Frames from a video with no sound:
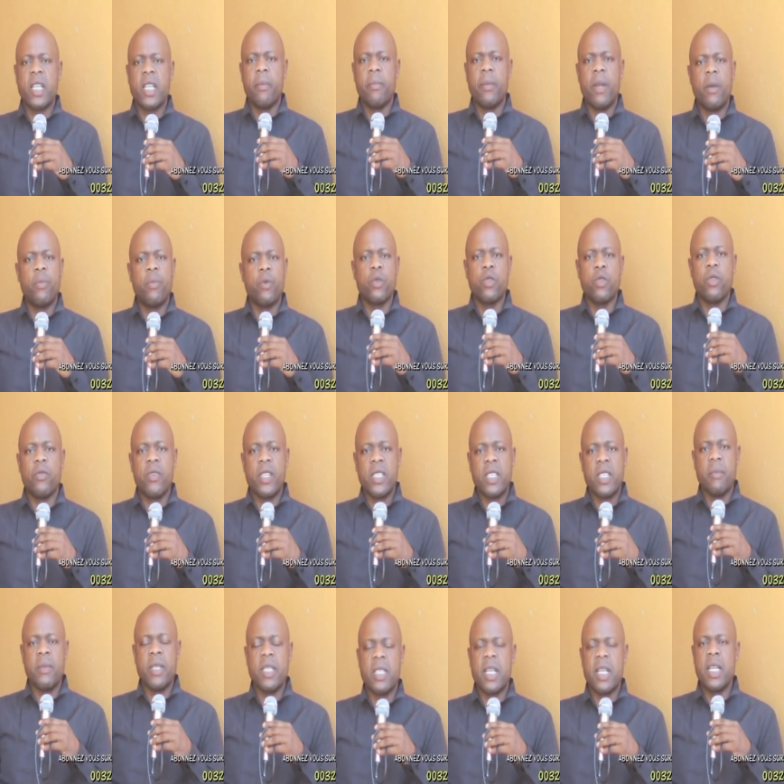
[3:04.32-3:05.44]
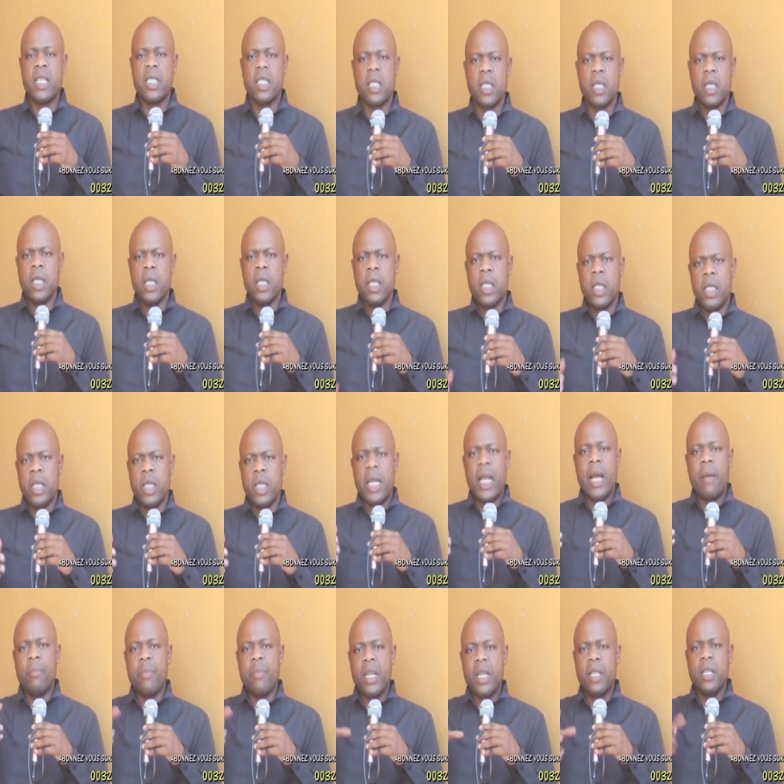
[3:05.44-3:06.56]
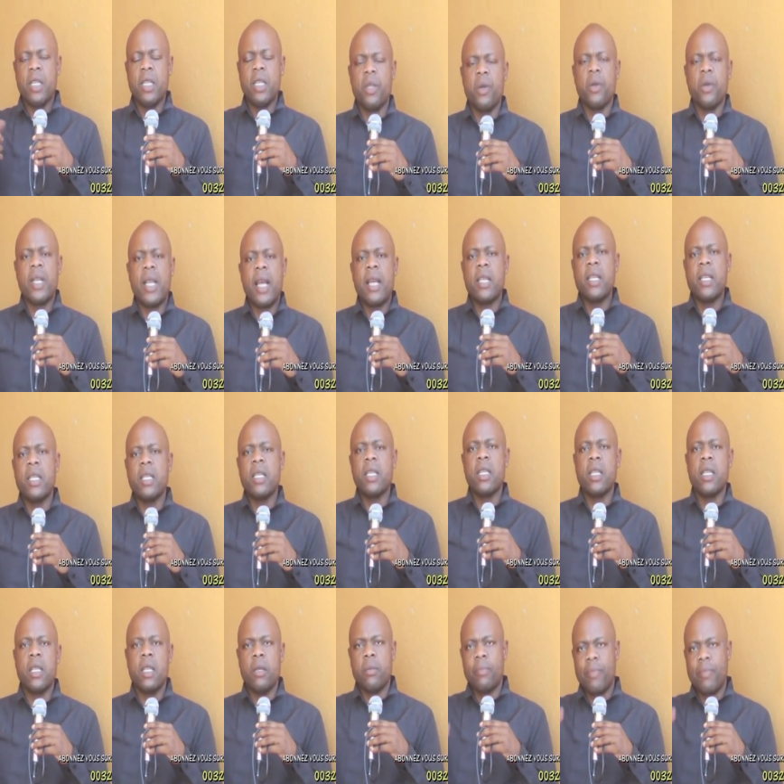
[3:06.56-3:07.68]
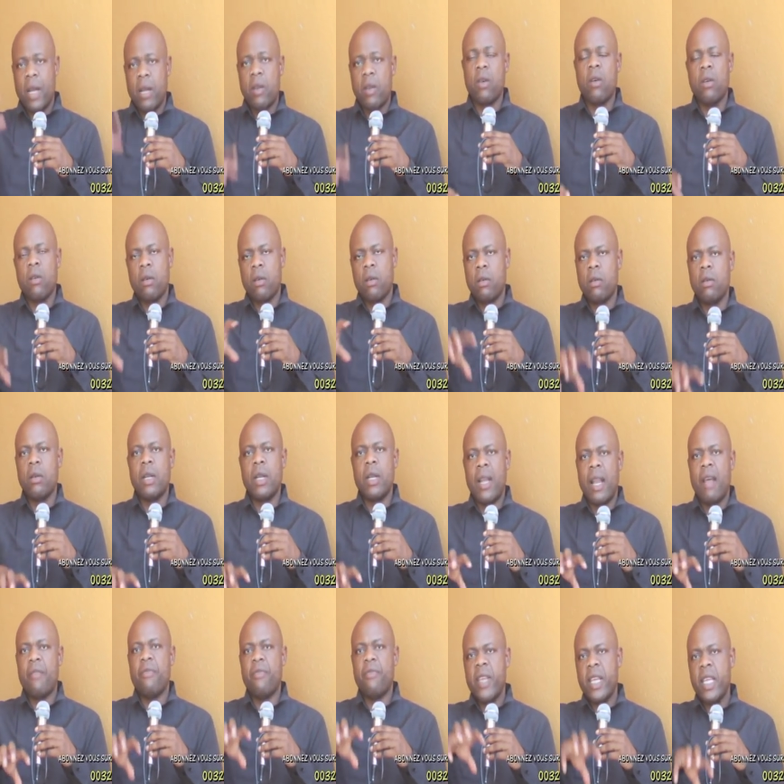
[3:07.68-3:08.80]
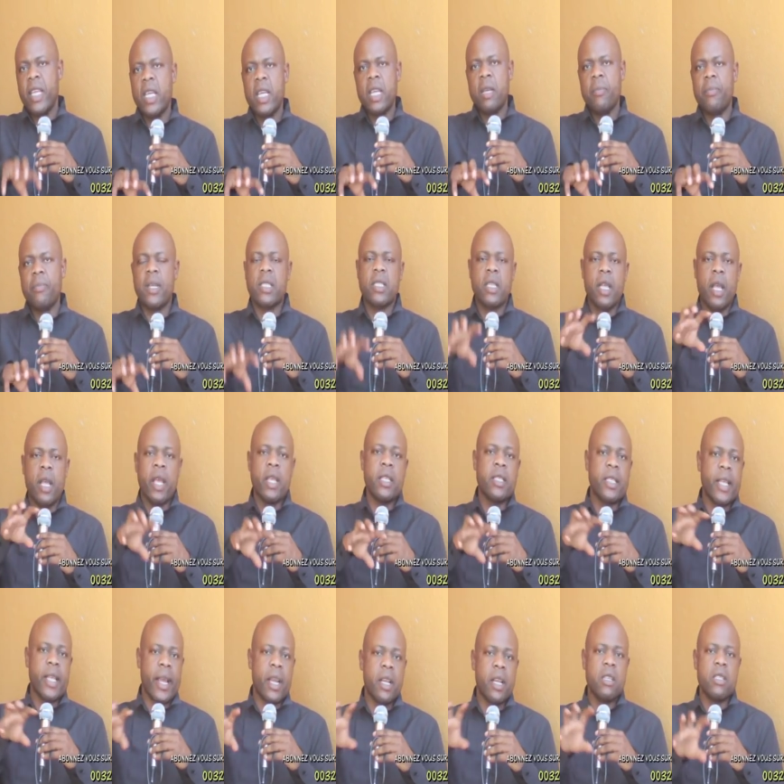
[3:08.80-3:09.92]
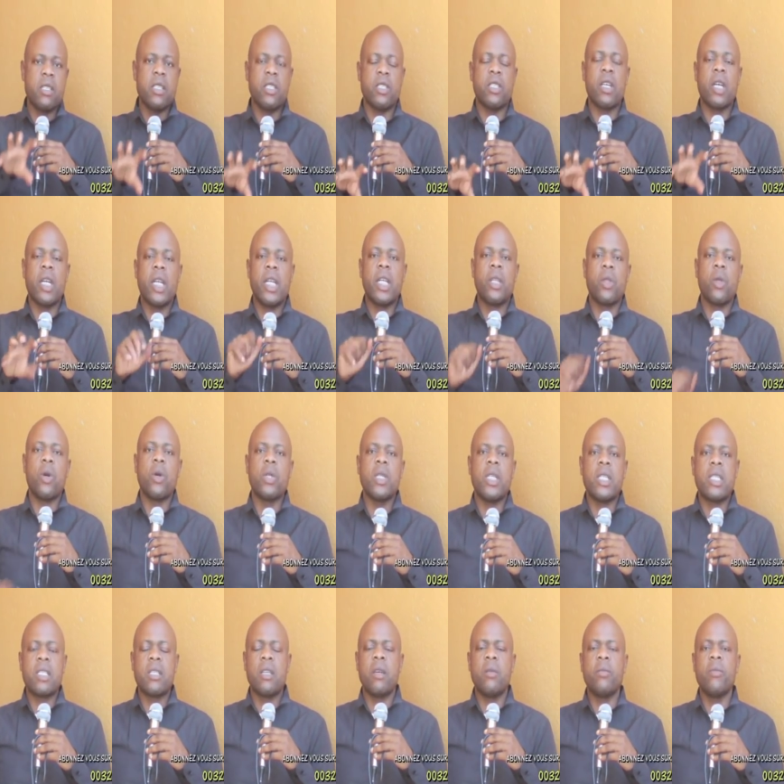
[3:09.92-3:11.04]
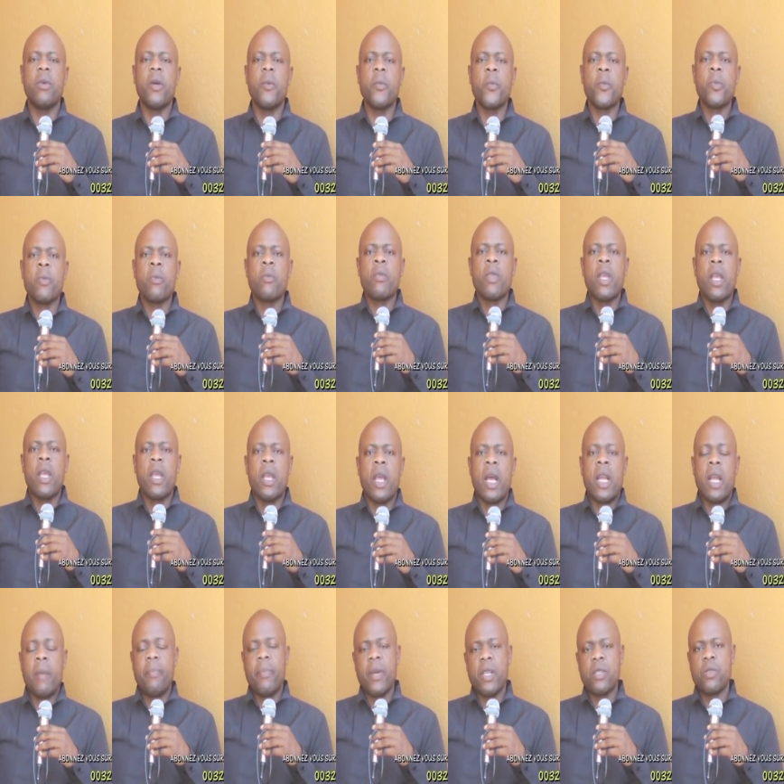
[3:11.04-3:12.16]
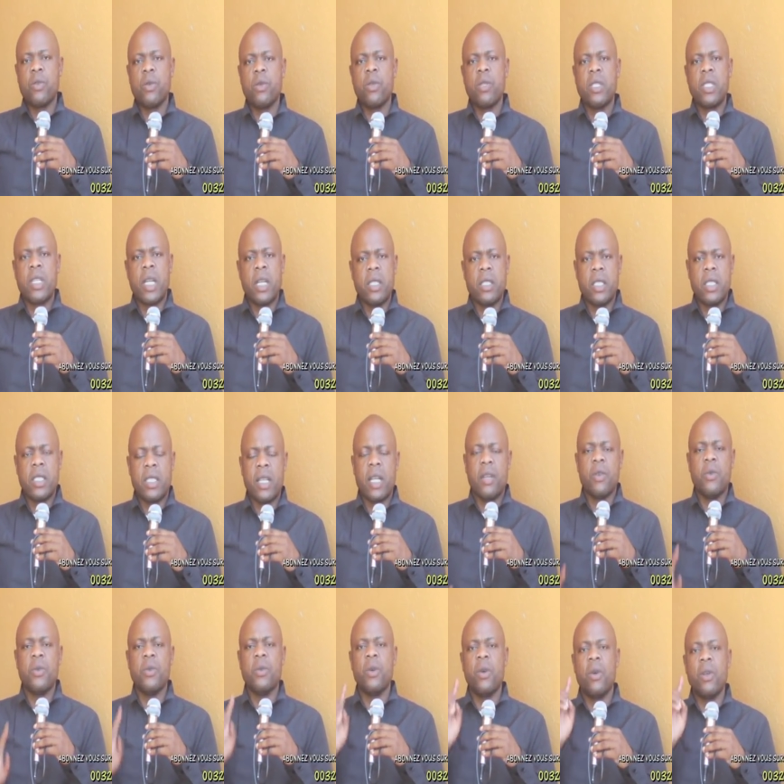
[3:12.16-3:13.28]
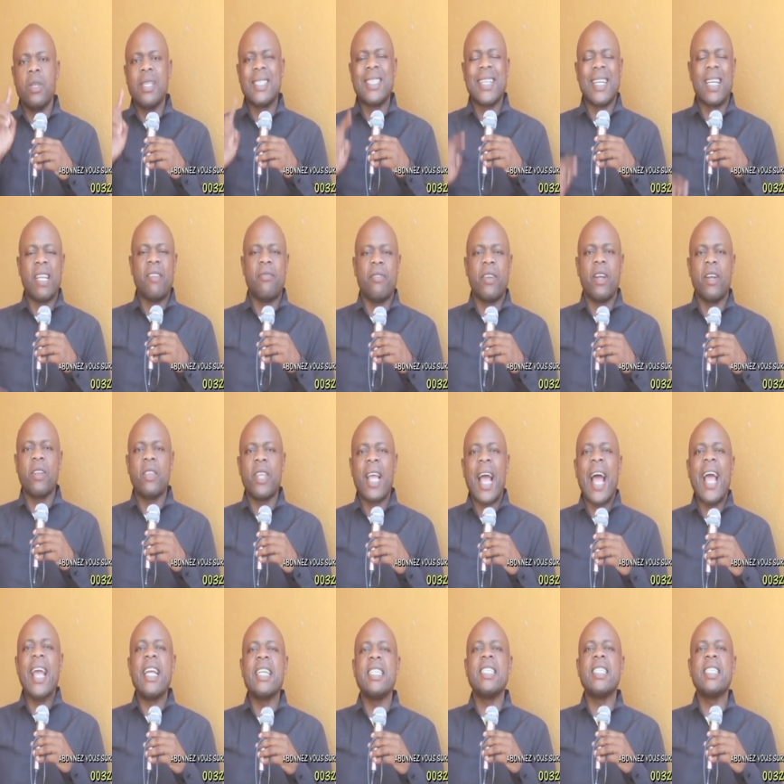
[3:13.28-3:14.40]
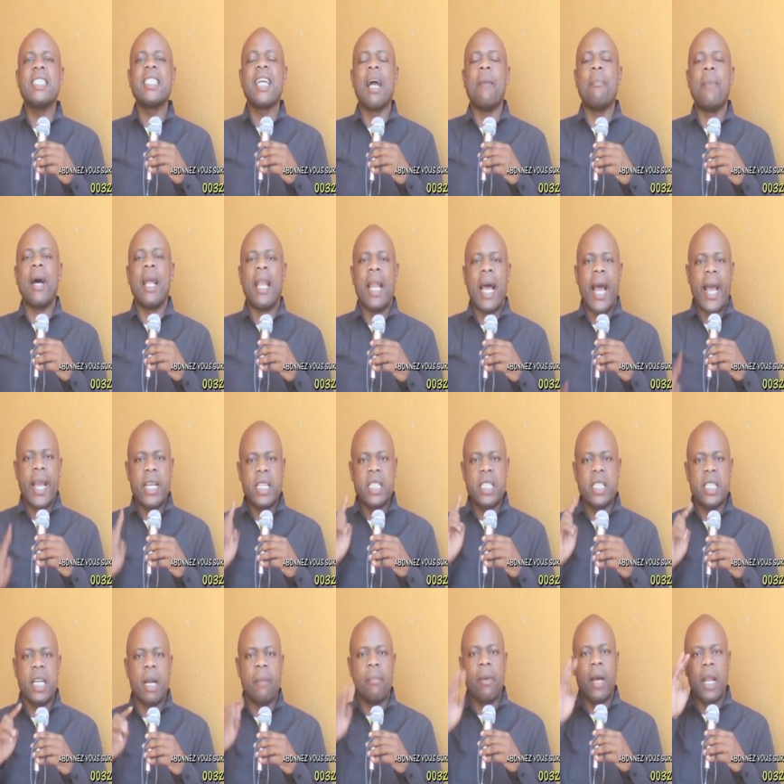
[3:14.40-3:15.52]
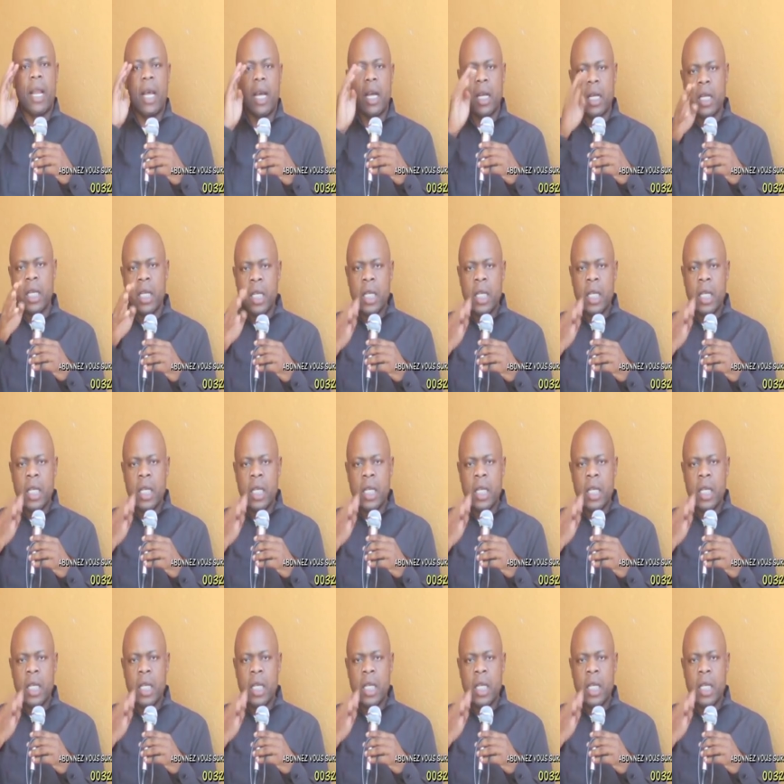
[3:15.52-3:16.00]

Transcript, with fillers: clip-là pour suivre ces messages. Il a bien dit qu'il a, eu pendant la veillée, parce qu'il s'est réuni chaque le 30 décembre, et à la personne de je salue euh, les sacrificateurs Aïdji Kabbalah. Aïdji Kabbalah,